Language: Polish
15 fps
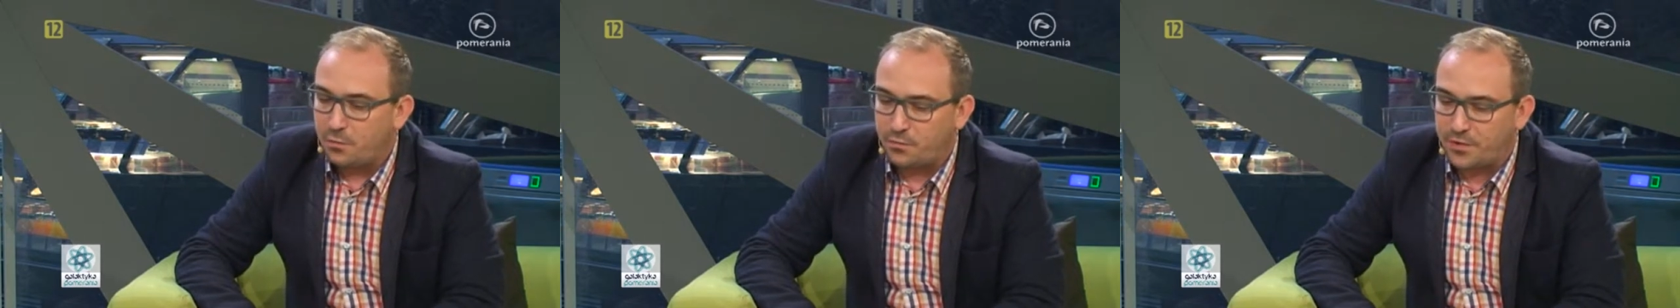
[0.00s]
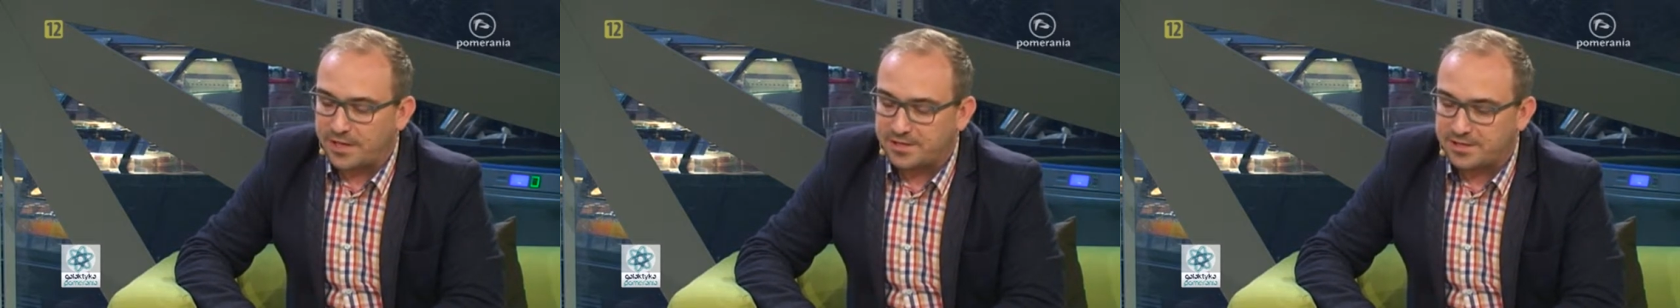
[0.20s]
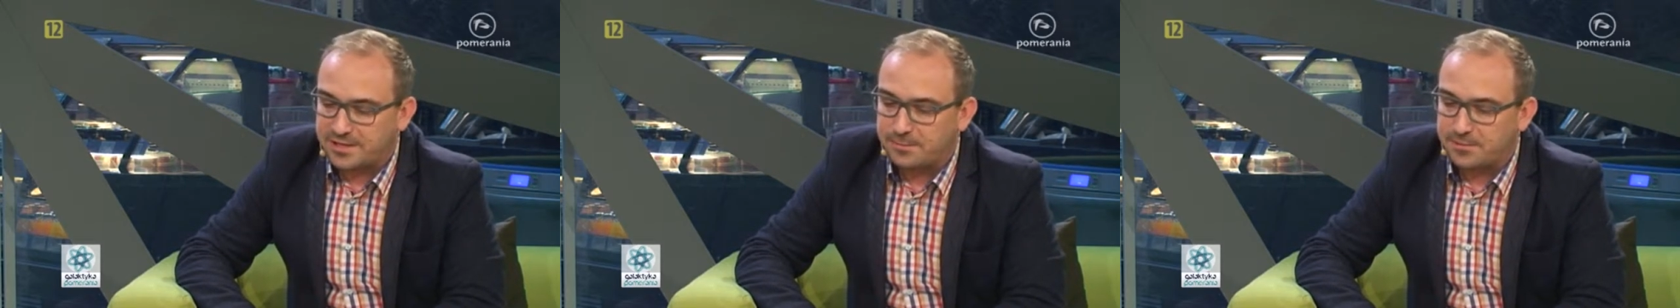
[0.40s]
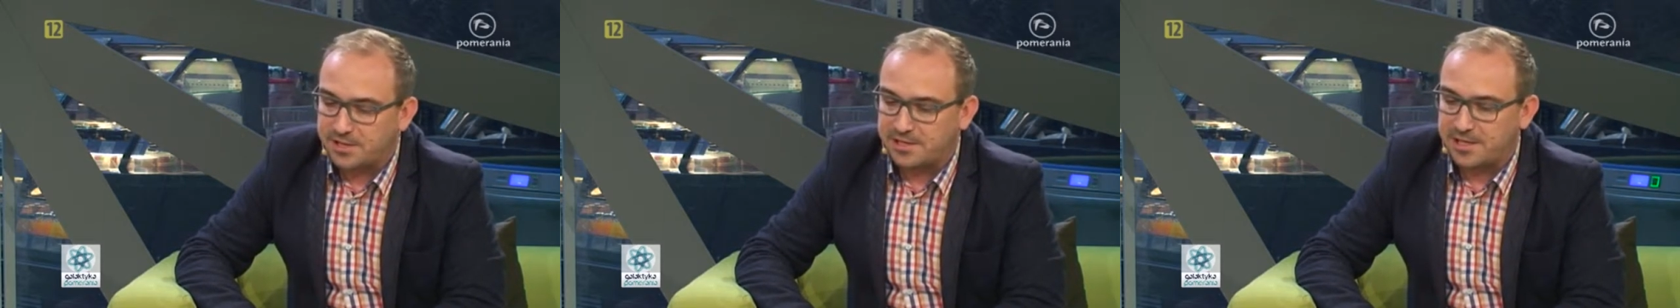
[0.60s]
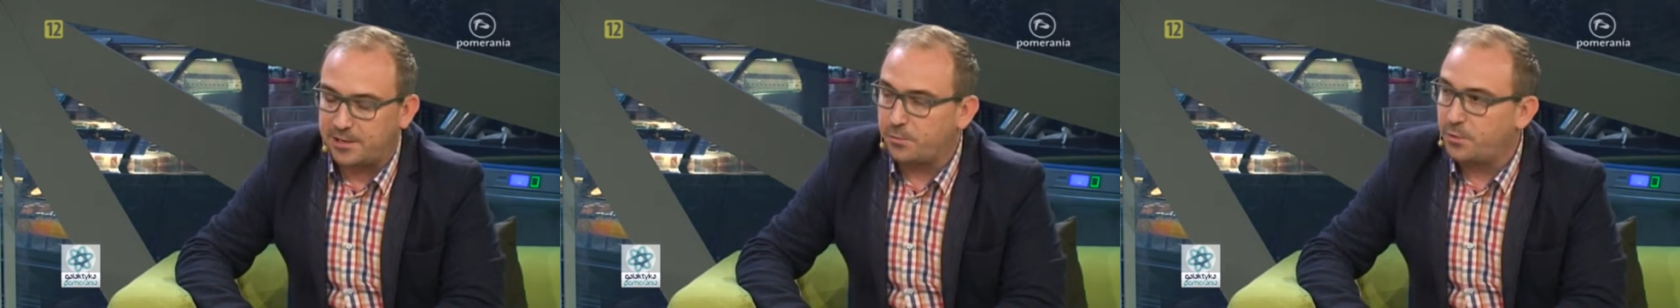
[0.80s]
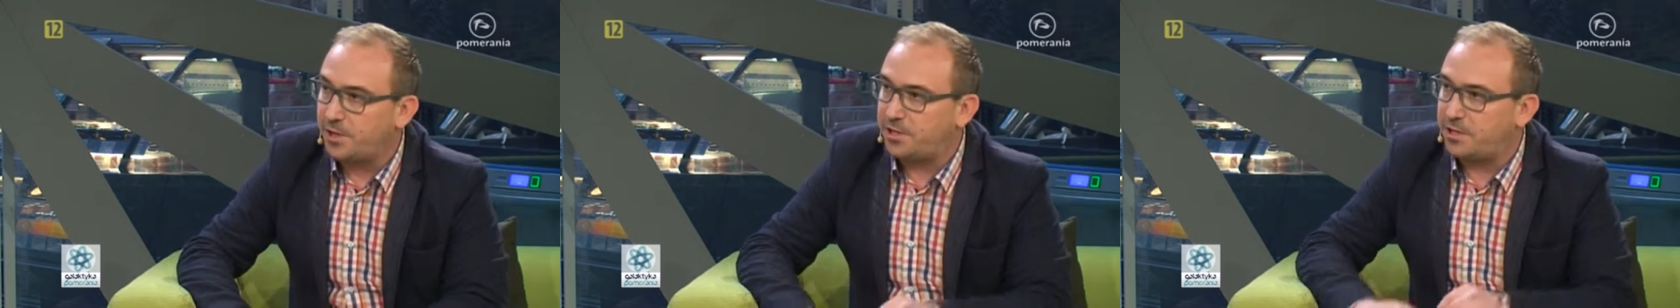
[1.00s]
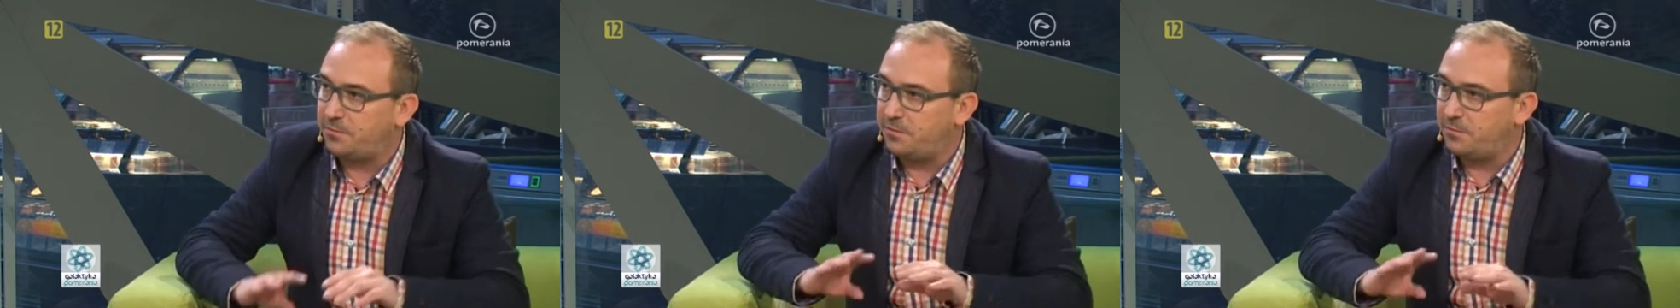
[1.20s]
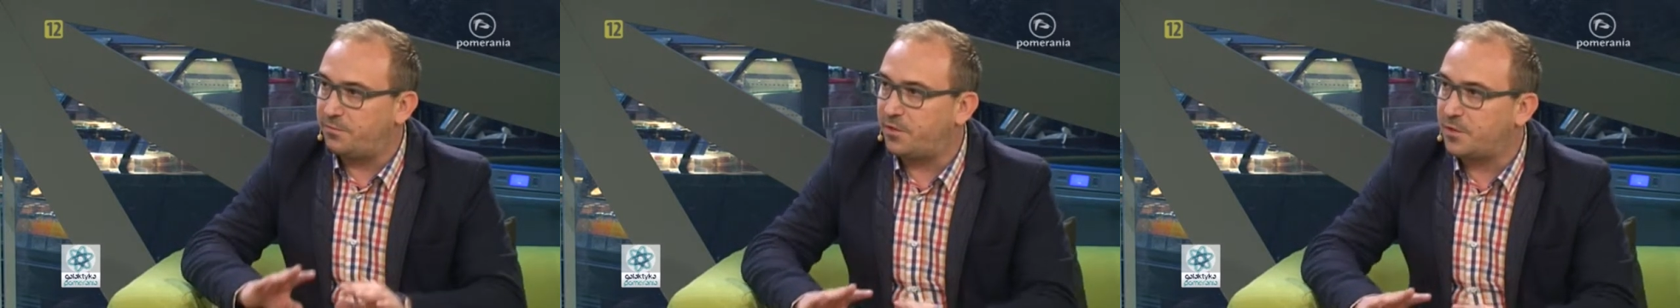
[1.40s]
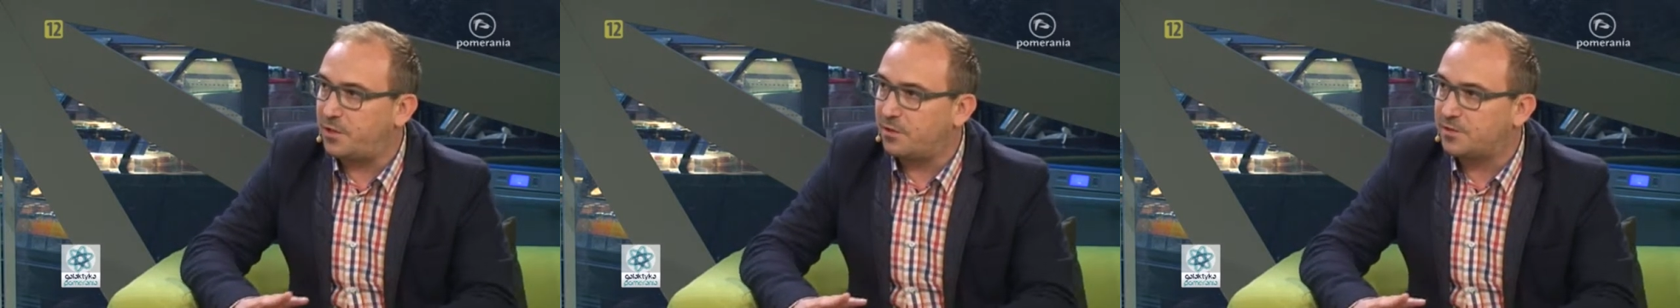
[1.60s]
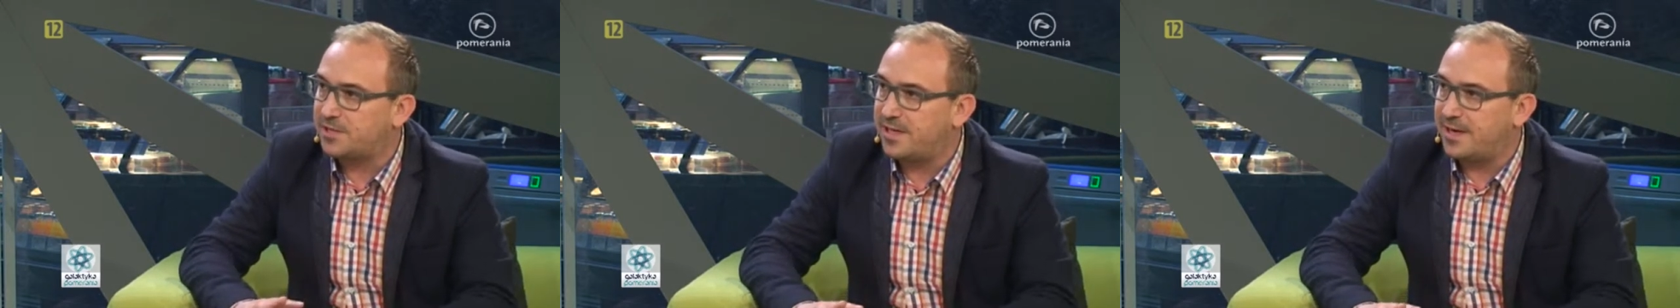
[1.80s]
wraz z tym, co znajduje się w
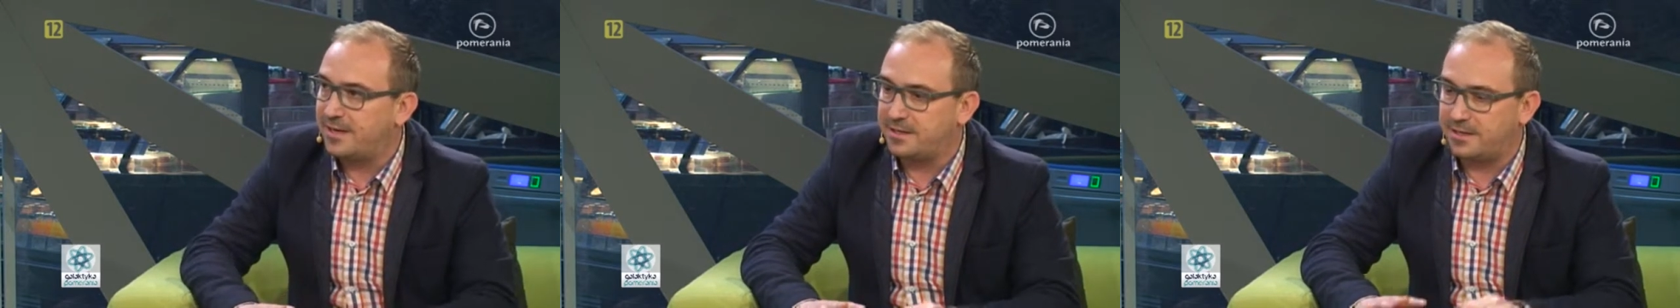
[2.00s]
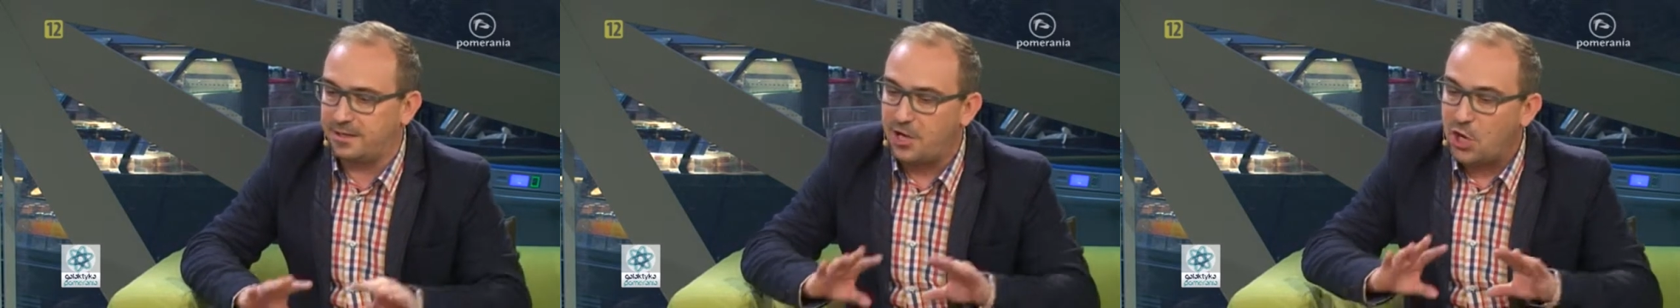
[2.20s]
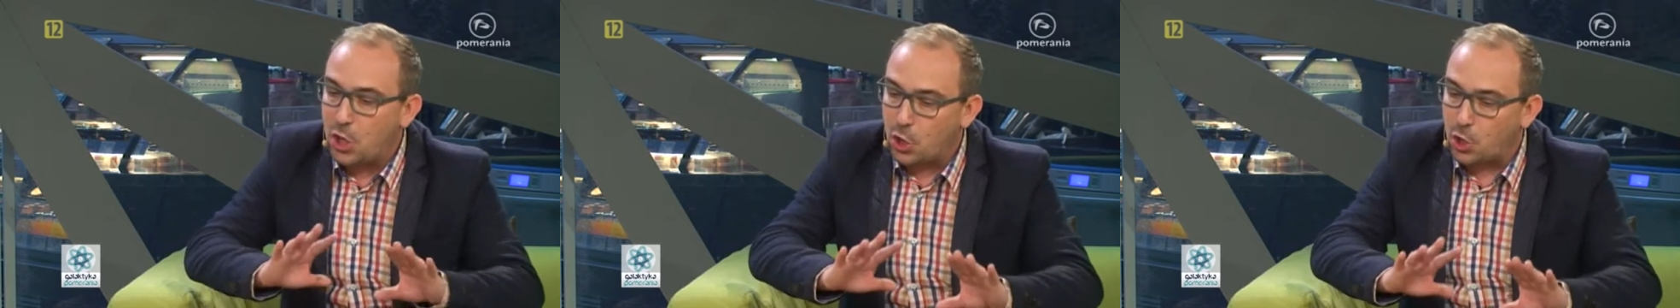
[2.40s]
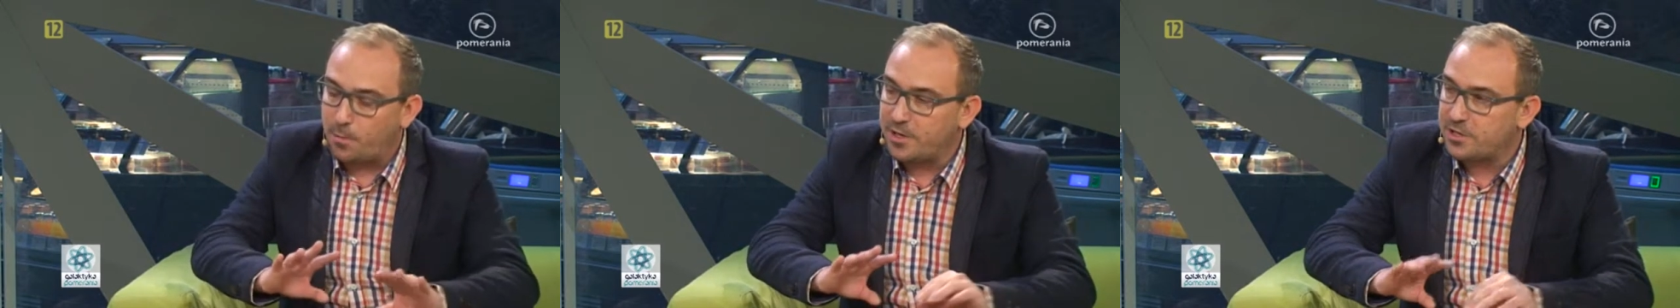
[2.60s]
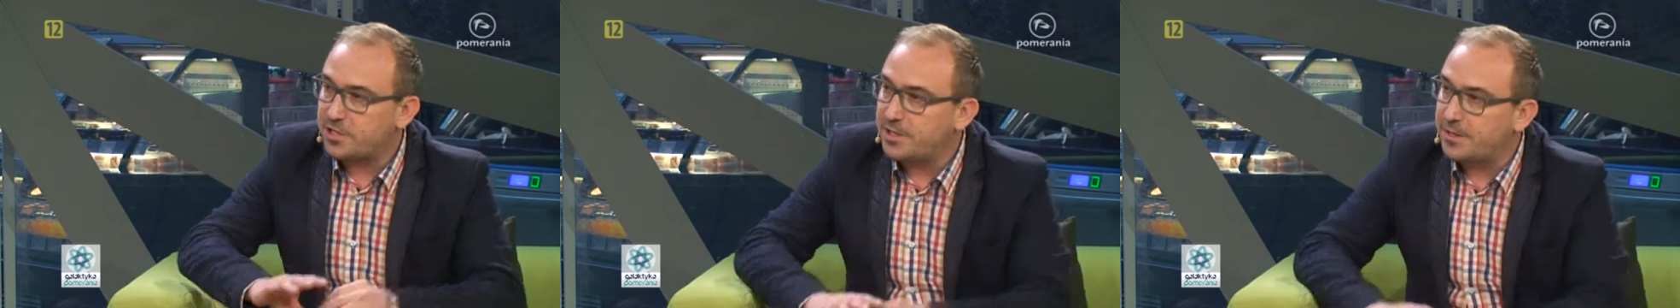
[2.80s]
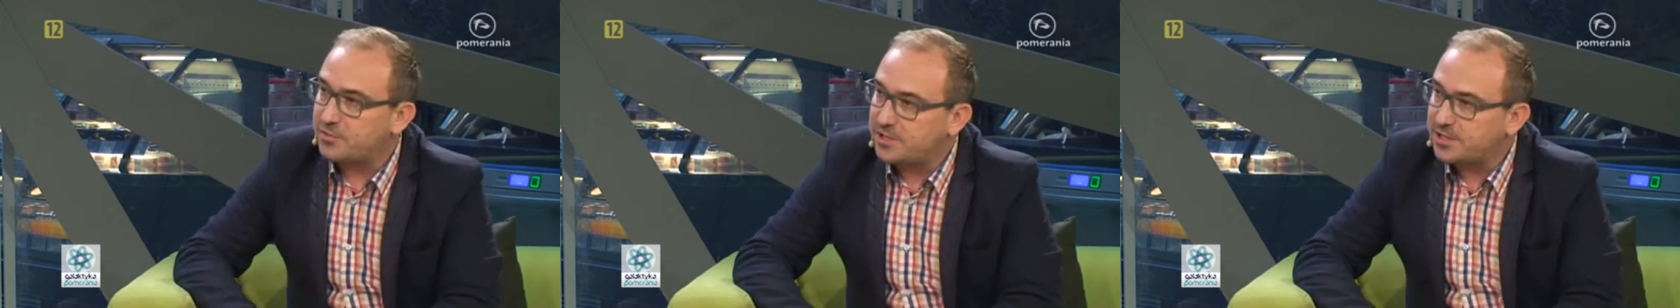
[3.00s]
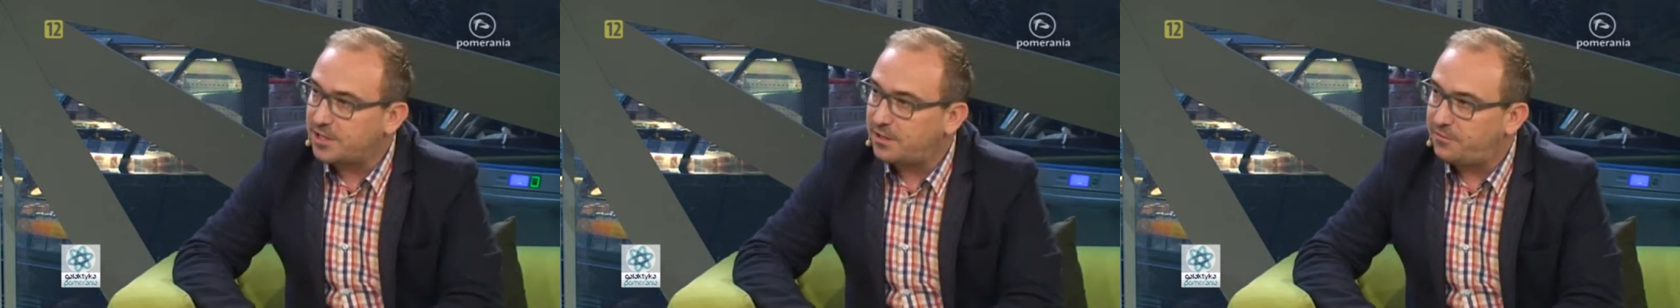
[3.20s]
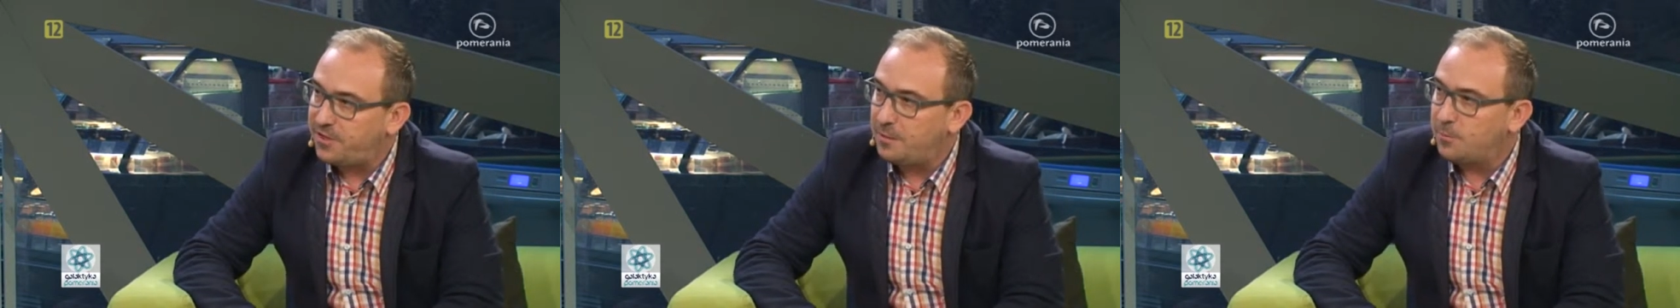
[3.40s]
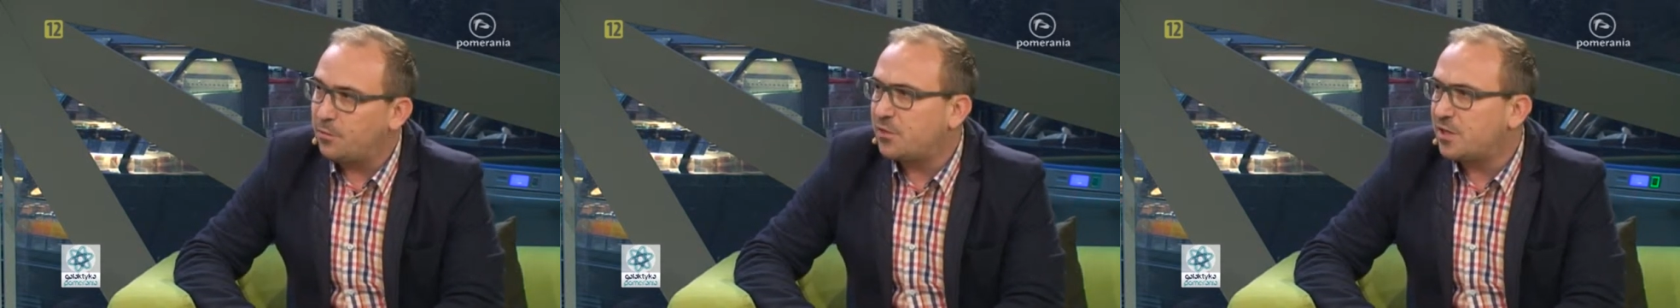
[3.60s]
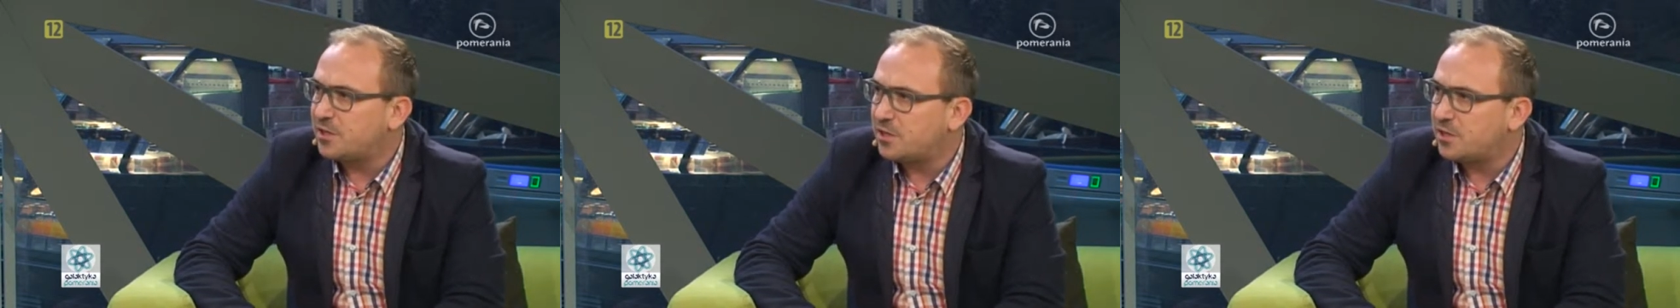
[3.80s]
infokioskach, e, obejrzenie wszystkich filmów, to